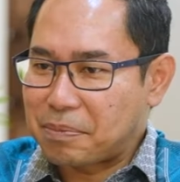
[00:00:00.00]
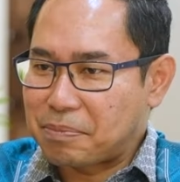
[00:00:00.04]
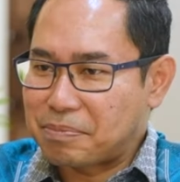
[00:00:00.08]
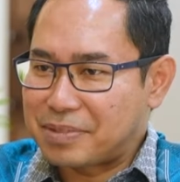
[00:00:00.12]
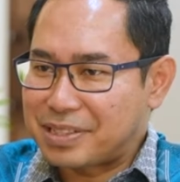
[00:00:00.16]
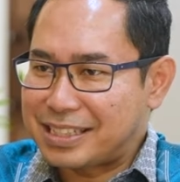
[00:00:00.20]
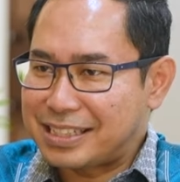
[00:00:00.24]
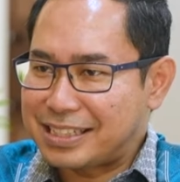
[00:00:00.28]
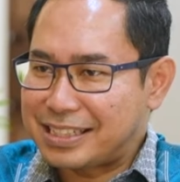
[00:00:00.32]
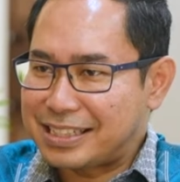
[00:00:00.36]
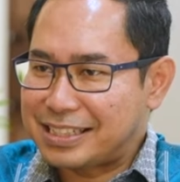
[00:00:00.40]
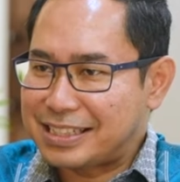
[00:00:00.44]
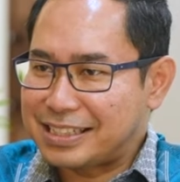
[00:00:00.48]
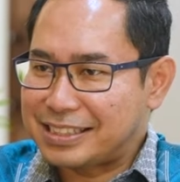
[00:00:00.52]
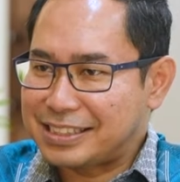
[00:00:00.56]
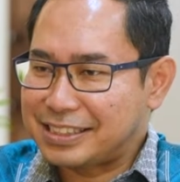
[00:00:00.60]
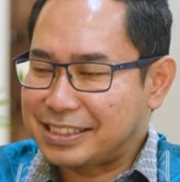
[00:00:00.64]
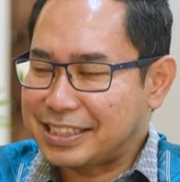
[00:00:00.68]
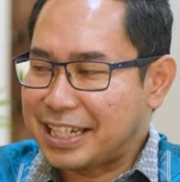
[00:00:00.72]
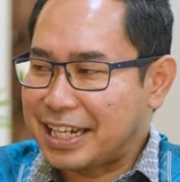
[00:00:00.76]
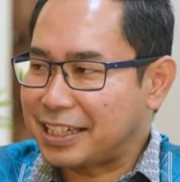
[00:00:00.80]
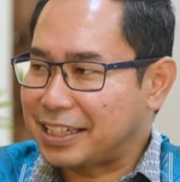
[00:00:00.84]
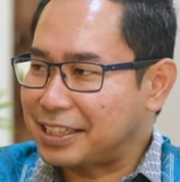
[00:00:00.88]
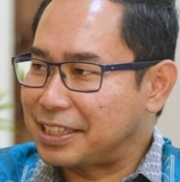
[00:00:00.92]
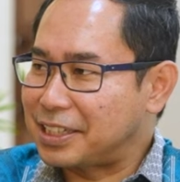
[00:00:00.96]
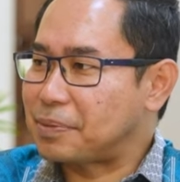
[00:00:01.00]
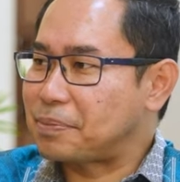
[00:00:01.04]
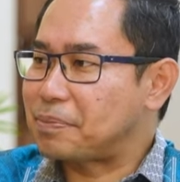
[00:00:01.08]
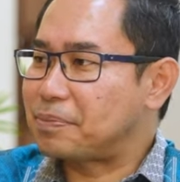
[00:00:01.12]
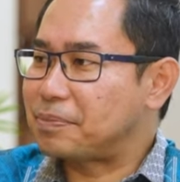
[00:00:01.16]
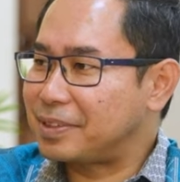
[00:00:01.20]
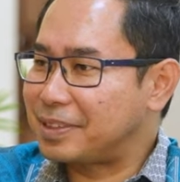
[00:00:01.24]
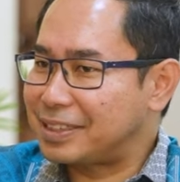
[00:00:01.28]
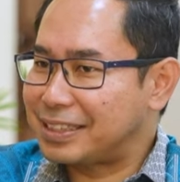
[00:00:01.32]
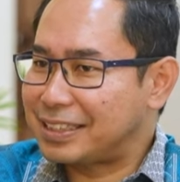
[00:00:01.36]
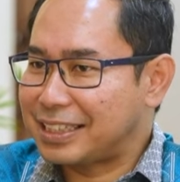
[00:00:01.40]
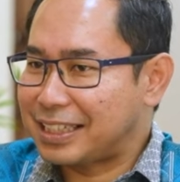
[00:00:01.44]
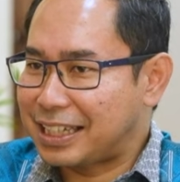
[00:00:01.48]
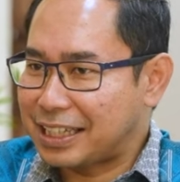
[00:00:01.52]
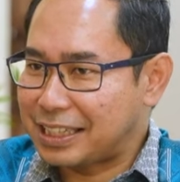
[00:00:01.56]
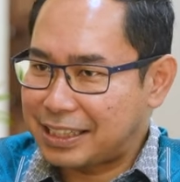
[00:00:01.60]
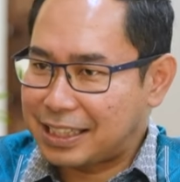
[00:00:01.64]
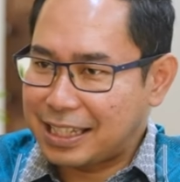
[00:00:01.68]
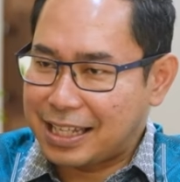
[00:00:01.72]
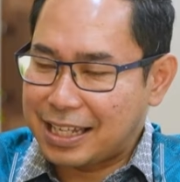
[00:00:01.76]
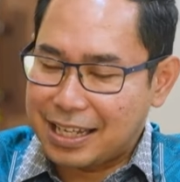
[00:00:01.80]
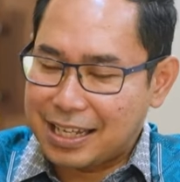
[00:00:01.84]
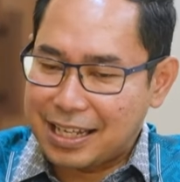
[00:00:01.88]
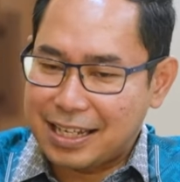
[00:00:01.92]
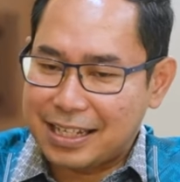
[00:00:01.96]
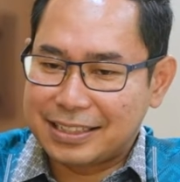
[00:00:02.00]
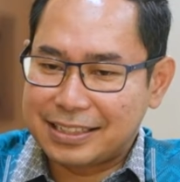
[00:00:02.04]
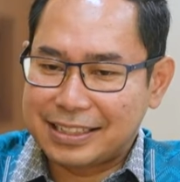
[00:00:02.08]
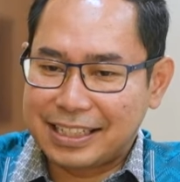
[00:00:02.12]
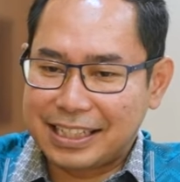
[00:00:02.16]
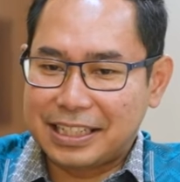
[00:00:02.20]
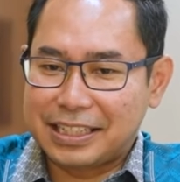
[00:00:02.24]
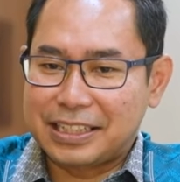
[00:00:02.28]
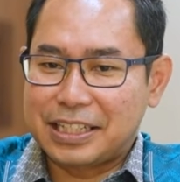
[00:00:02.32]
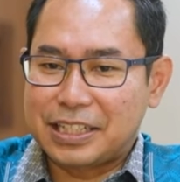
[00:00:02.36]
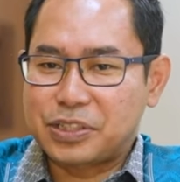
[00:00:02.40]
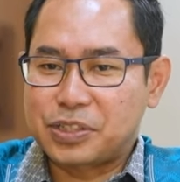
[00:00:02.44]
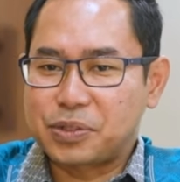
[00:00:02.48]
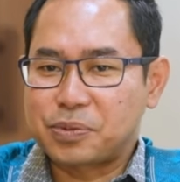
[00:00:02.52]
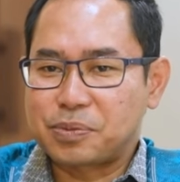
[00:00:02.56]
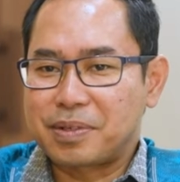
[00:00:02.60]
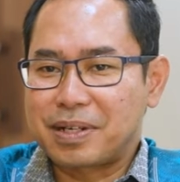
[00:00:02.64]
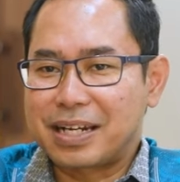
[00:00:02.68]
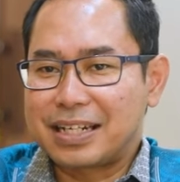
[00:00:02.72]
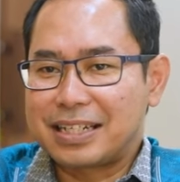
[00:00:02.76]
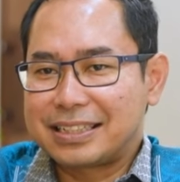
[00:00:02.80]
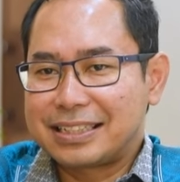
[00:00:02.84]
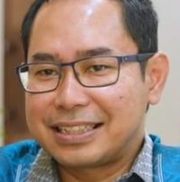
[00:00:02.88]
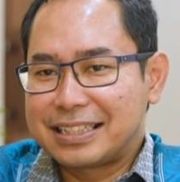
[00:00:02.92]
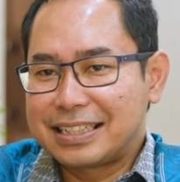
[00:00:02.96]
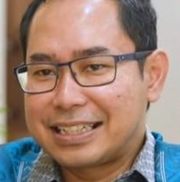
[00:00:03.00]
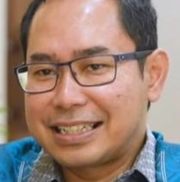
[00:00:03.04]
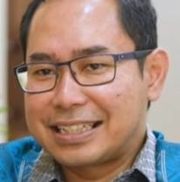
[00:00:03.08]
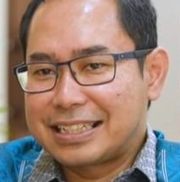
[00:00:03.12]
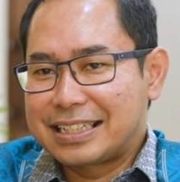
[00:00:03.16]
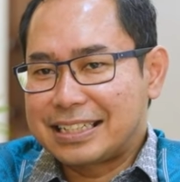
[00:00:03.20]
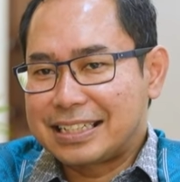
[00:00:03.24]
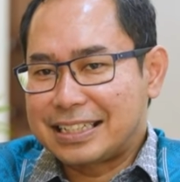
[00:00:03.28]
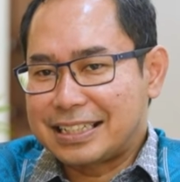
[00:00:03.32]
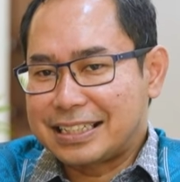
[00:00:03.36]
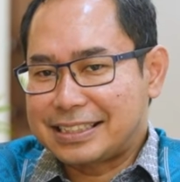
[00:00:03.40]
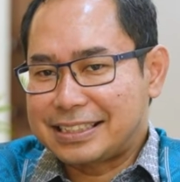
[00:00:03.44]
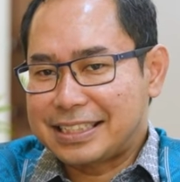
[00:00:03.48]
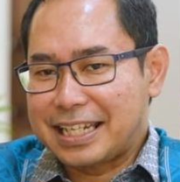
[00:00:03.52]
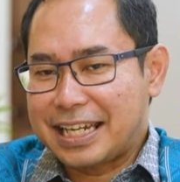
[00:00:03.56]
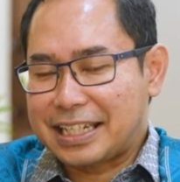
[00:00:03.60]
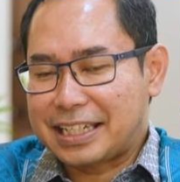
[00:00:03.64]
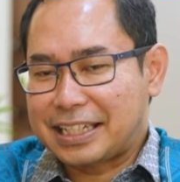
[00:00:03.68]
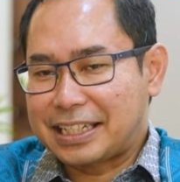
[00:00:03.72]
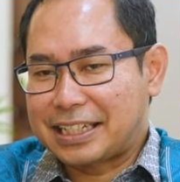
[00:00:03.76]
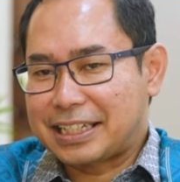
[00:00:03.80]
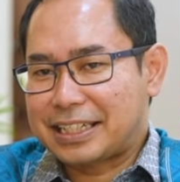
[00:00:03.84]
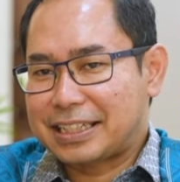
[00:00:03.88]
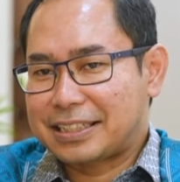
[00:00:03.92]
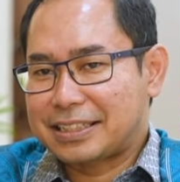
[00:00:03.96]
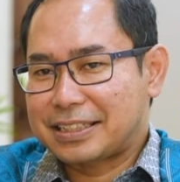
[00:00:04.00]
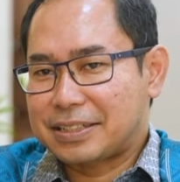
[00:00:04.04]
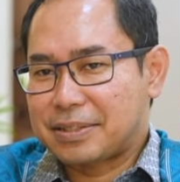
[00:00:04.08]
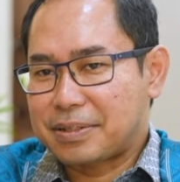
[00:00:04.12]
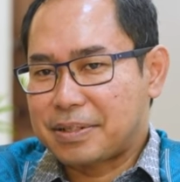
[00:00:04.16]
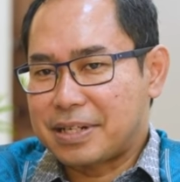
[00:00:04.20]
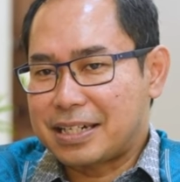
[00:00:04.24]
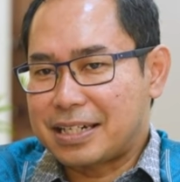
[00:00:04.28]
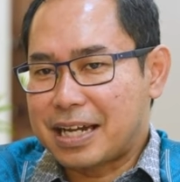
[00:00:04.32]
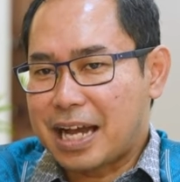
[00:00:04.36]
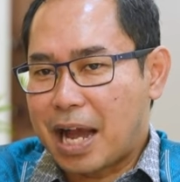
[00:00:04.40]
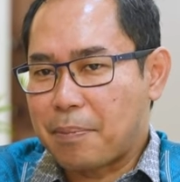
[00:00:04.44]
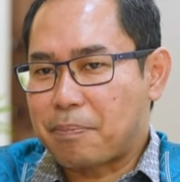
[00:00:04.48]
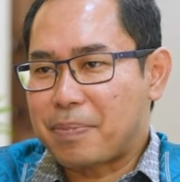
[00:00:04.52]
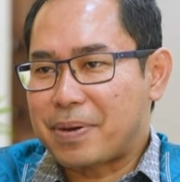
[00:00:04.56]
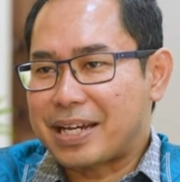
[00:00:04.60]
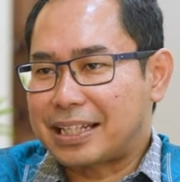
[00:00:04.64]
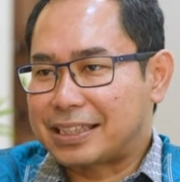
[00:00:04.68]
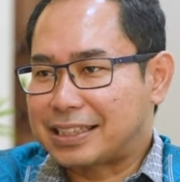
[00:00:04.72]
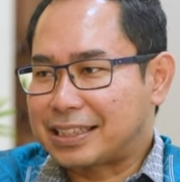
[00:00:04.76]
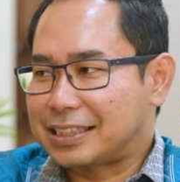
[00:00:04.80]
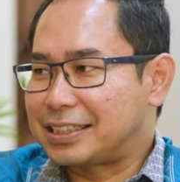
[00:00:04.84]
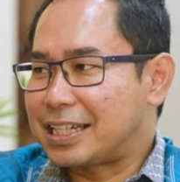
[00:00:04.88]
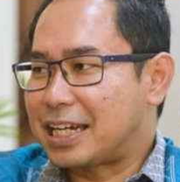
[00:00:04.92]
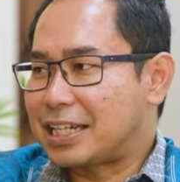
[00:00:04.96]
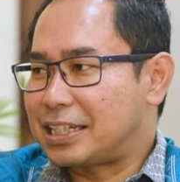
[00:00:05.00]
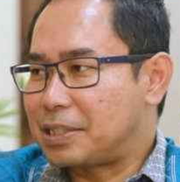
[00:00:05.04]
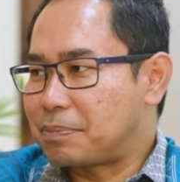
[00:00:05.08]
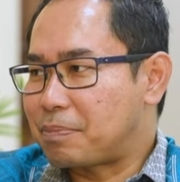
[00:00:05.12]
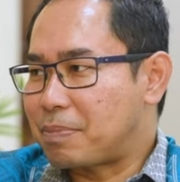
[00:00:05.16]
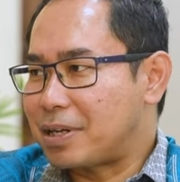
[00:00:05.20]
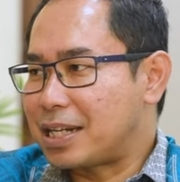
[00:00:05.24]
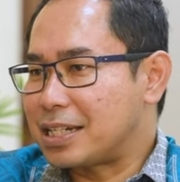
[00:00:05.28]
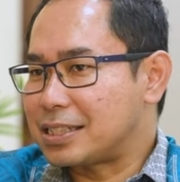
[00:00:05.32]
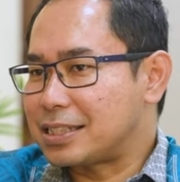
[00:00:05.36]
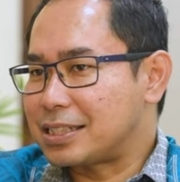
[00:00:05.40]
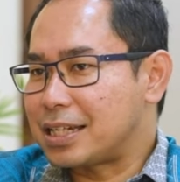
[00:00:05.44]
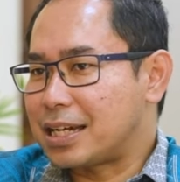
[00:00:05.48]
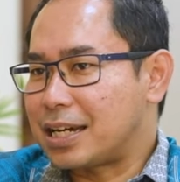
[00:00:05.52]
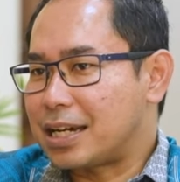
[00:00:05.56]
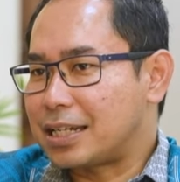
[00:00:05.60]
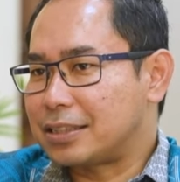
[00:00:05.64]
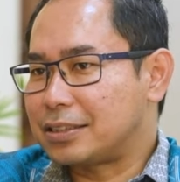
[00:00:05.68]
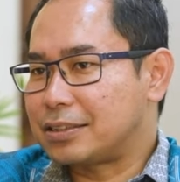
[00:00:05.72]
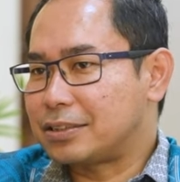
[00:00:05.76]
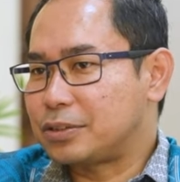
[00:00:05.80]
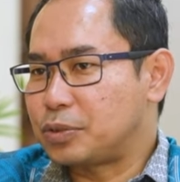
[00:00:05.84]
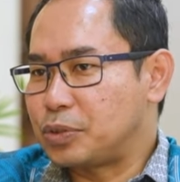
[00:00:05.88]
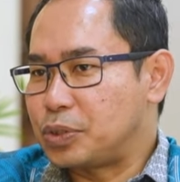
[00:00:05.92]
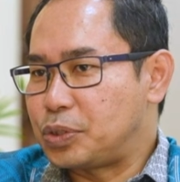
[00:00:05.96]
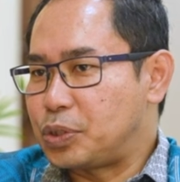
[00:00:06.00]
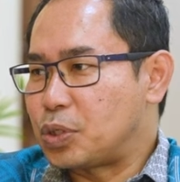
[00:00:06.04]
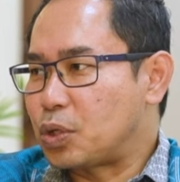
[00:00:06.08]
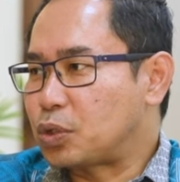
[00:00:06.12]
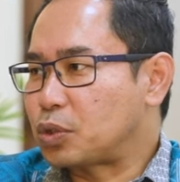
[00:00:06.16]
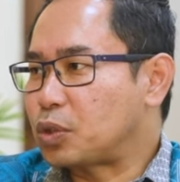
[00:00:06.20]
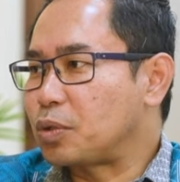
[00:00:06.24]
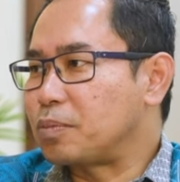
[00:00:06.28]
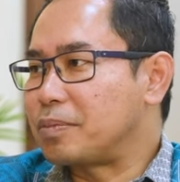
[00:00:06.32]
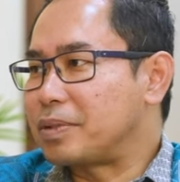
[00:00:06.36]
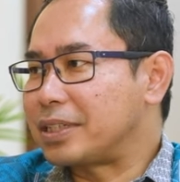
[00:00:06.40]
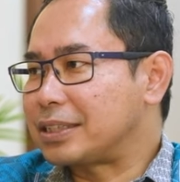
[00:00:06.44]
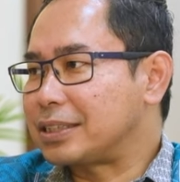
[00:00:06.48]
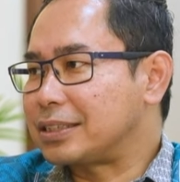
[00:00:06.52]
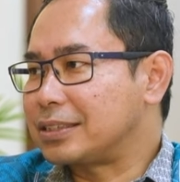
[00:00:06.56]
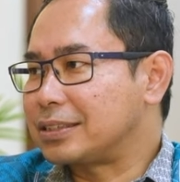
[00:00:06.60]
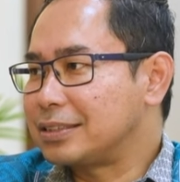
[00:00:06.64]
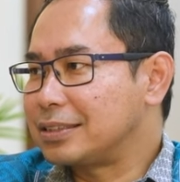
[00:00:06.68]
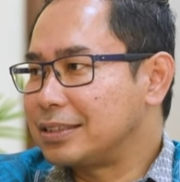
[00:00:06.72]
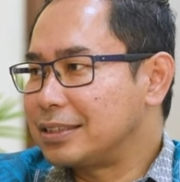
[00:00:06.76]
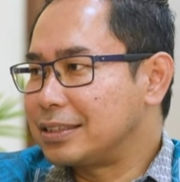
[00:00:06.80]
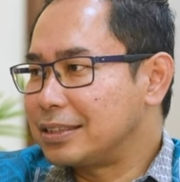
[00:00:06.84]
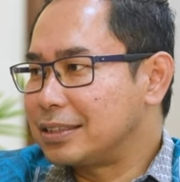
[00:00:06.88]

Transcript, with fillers: dapat kami share ini kita kita coba eh, sharing eh, apa yang terjadi pada saat 7 Oktober